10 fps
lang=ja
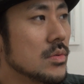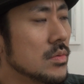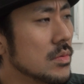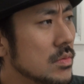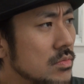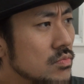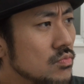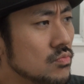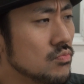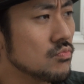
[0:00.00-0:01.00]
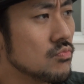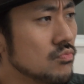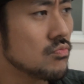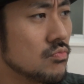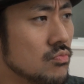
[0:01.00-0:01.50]
うん
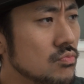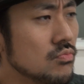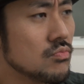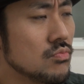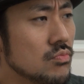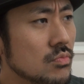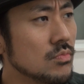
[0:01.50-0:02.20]
結構喋ったりしまし